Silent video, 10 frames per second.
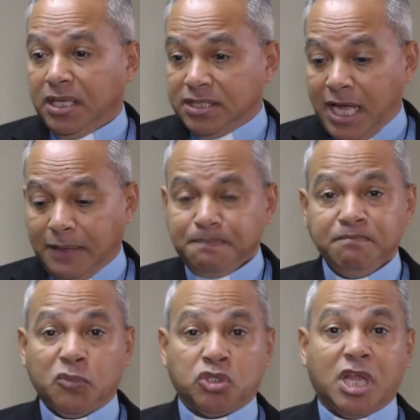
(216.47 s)
ya
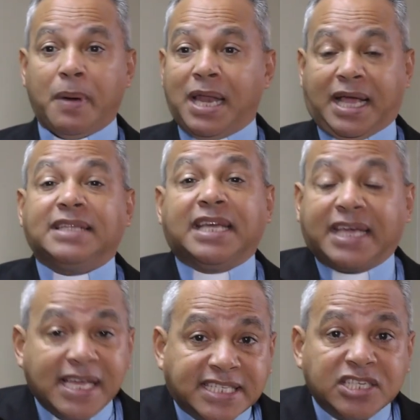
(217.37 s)
no se va a la
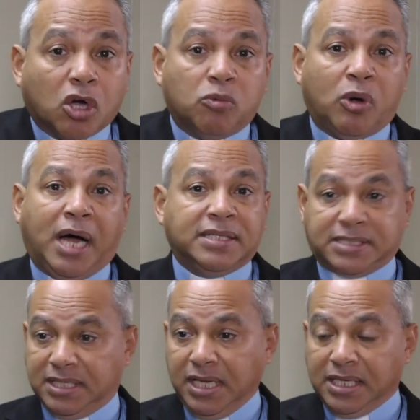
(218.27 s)
catequesis como
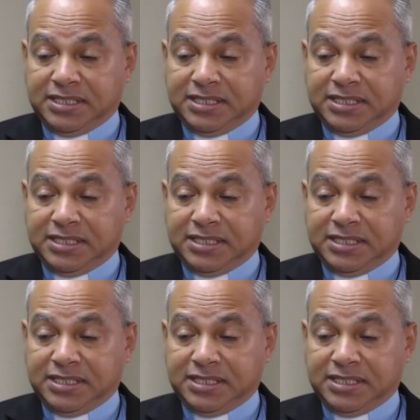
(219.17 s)
antes,